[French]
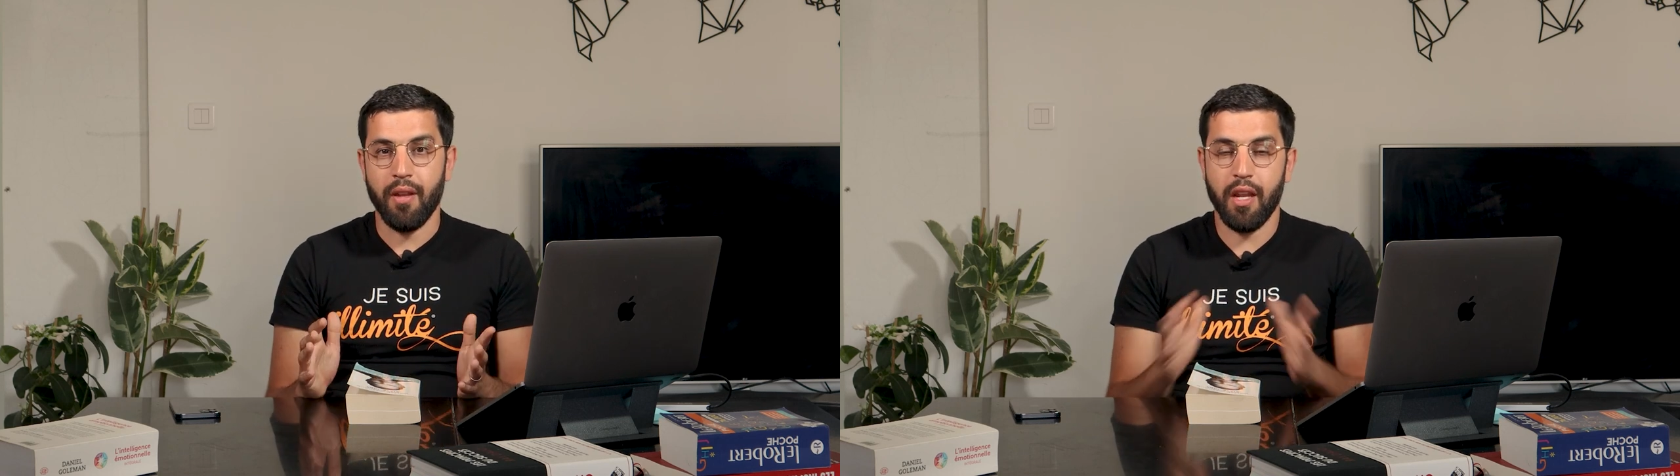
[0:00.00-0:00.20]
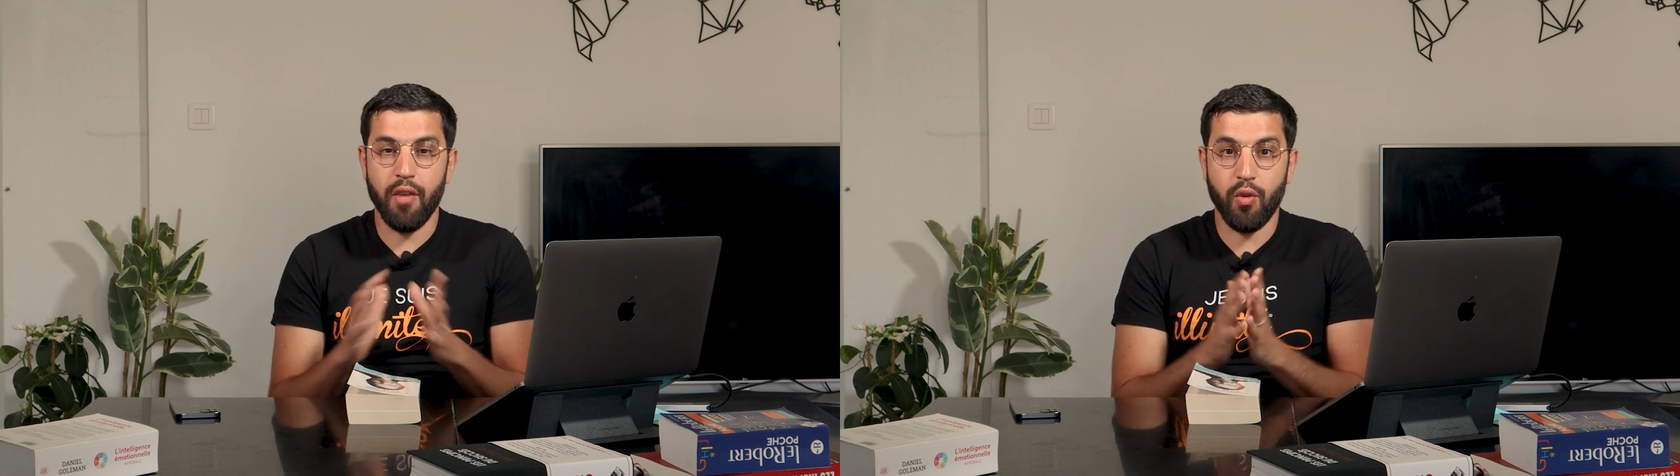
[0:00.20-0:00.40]

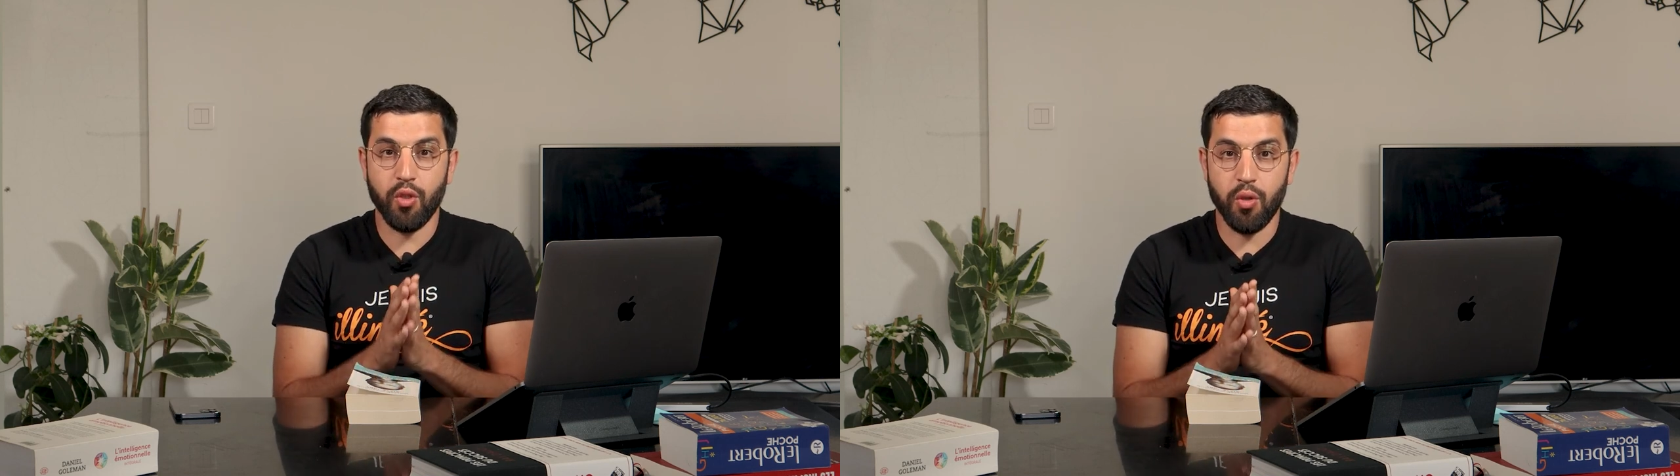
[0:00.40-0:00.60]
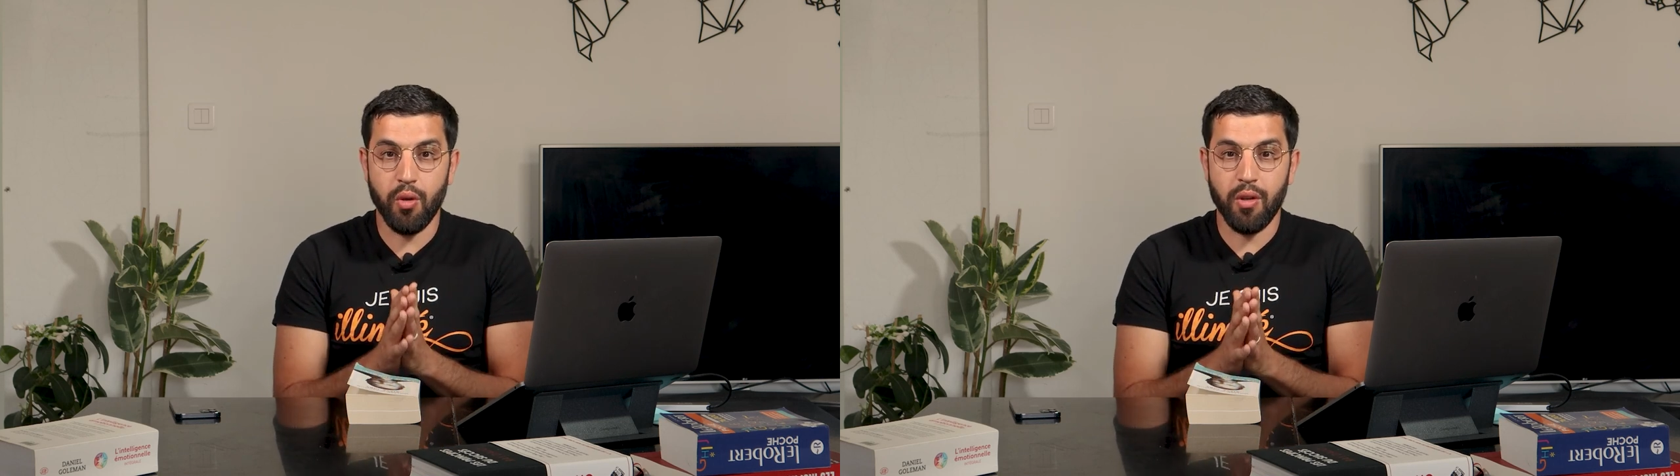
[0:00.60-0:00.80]
Les livres
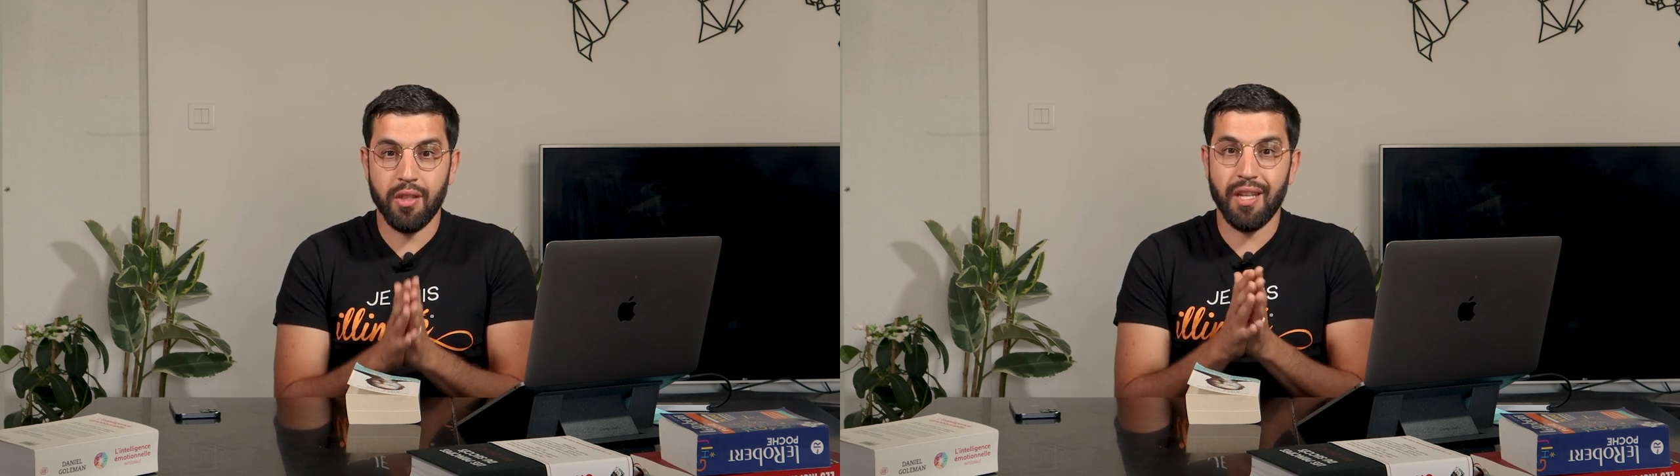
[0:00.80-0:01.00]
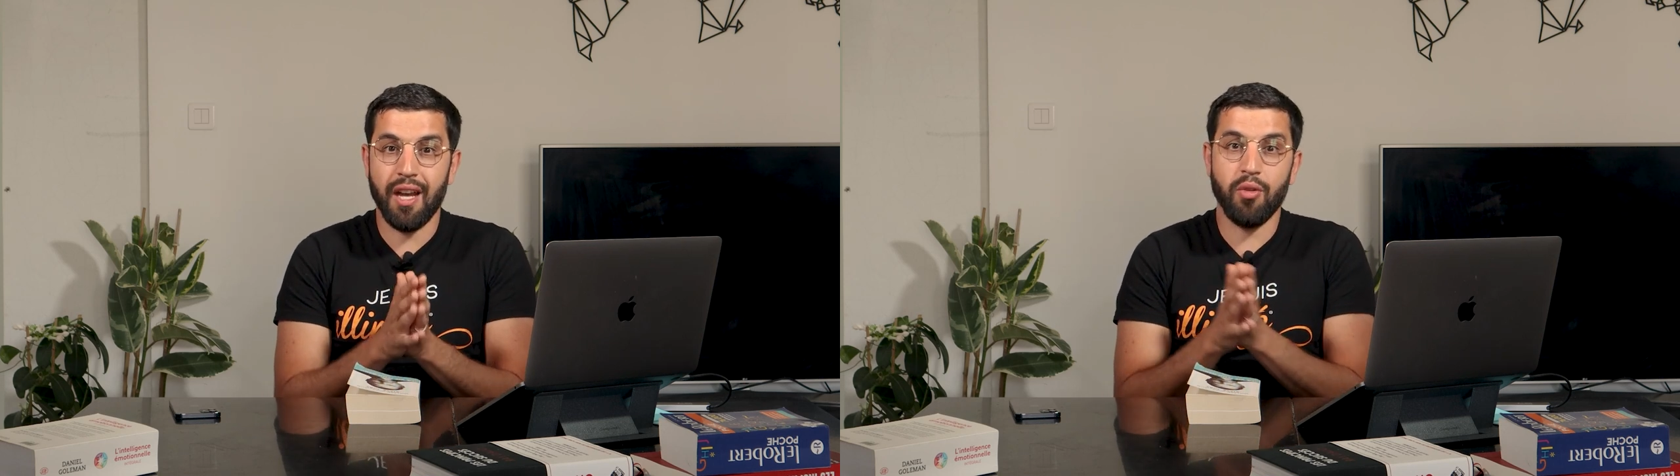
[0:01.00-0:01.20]
audio,
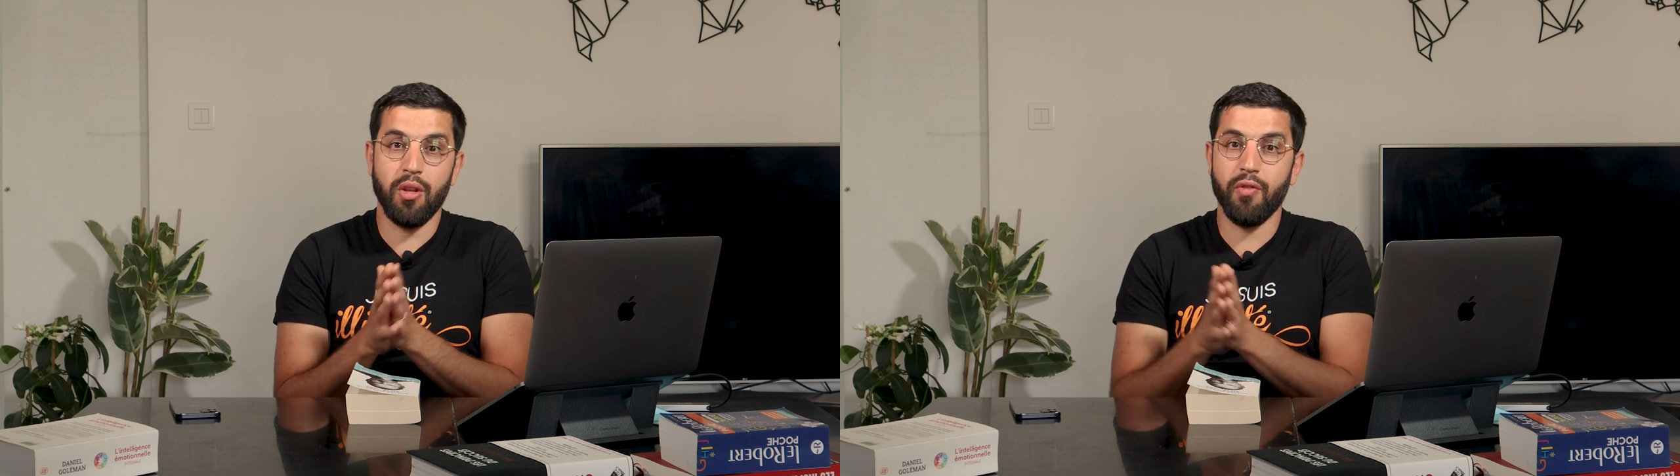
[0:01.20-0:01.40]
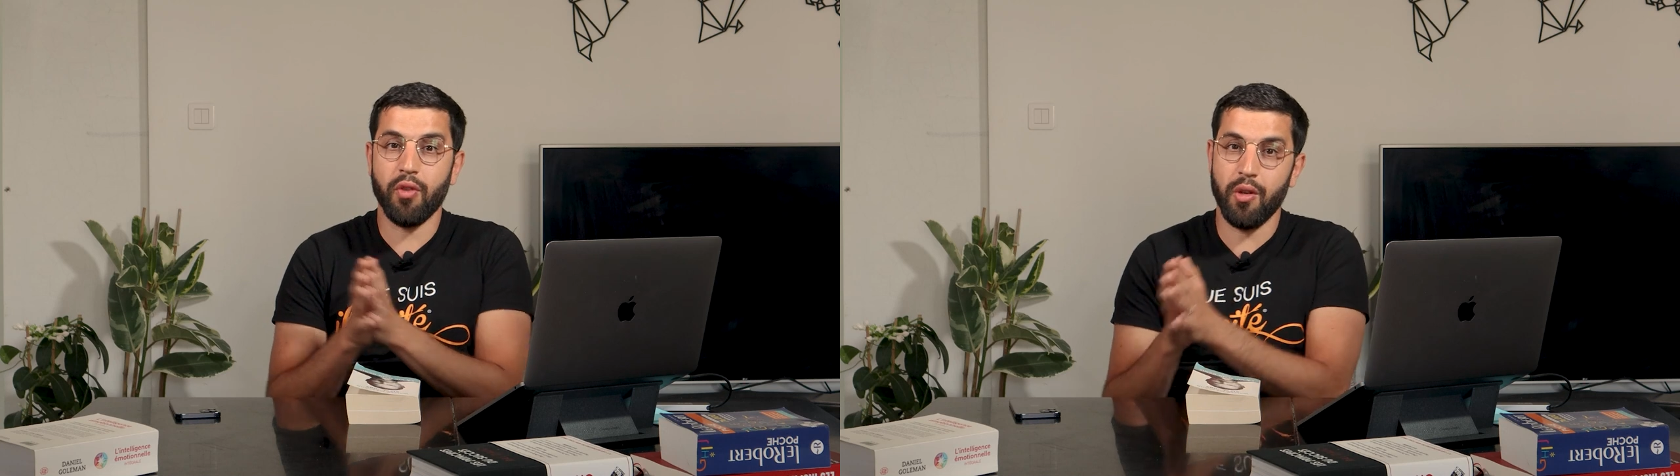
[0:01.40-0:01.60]
ça a de
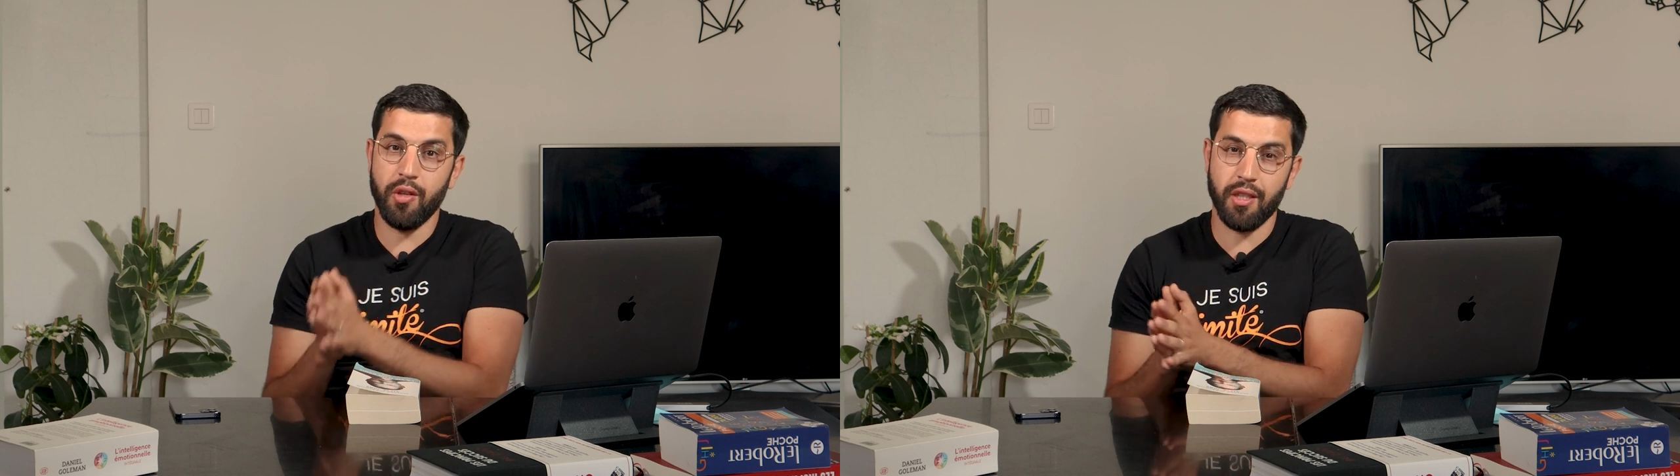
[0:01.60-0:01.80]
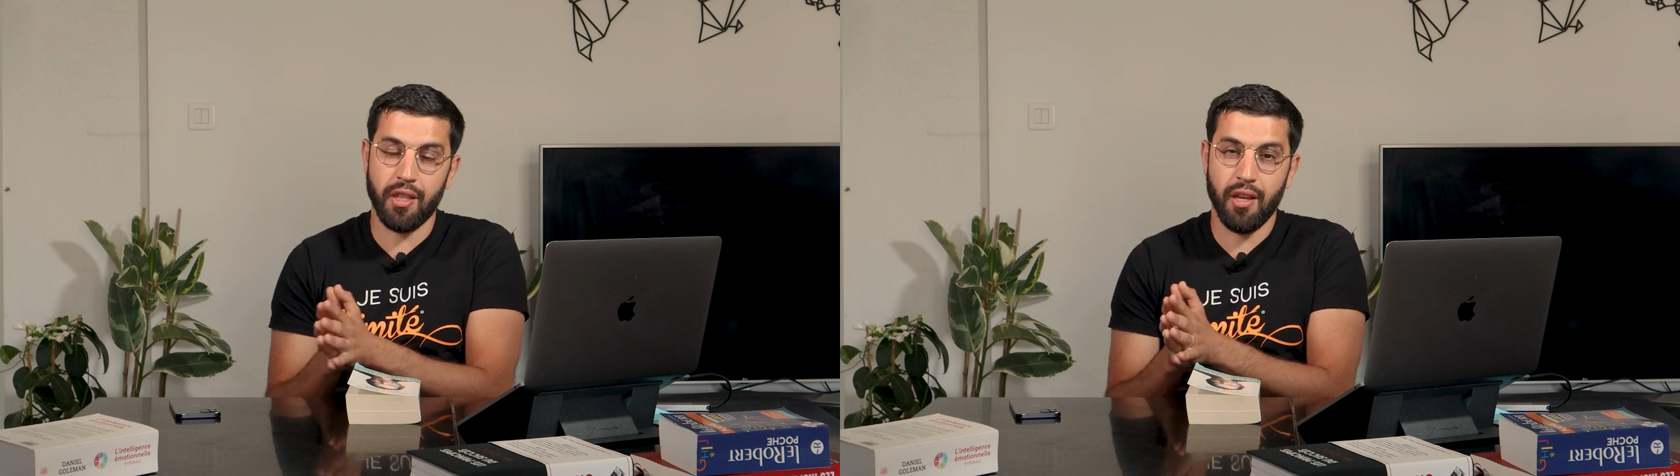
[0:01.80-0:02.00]
livres que
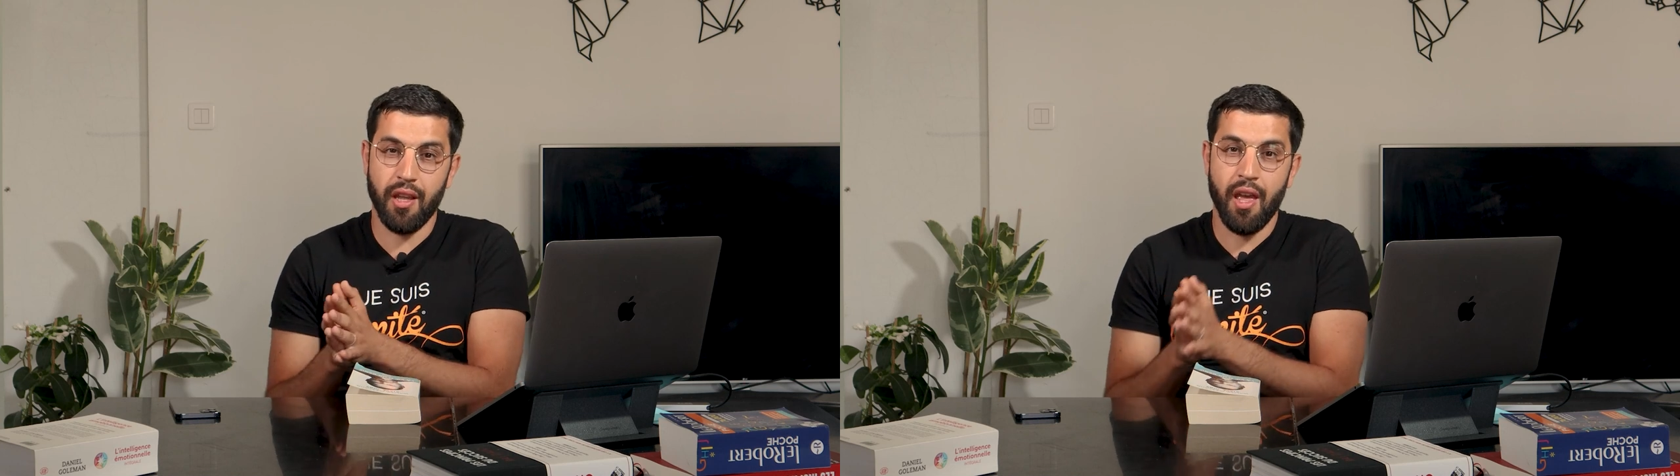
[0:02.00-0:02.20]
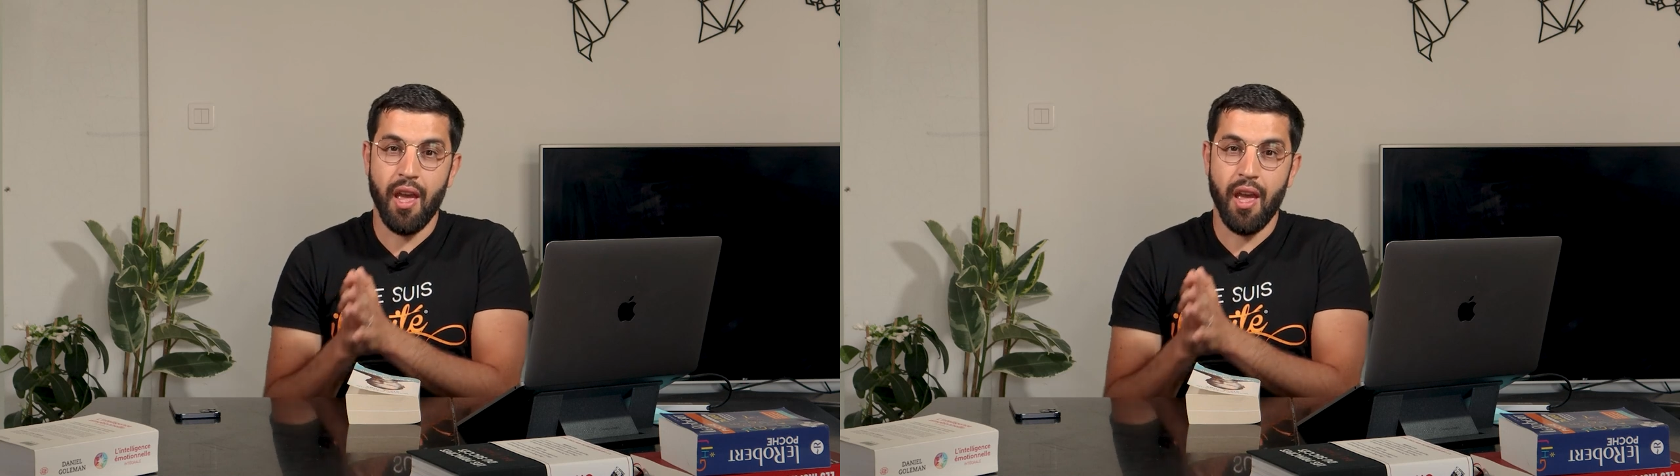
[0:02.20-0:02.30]
les titres.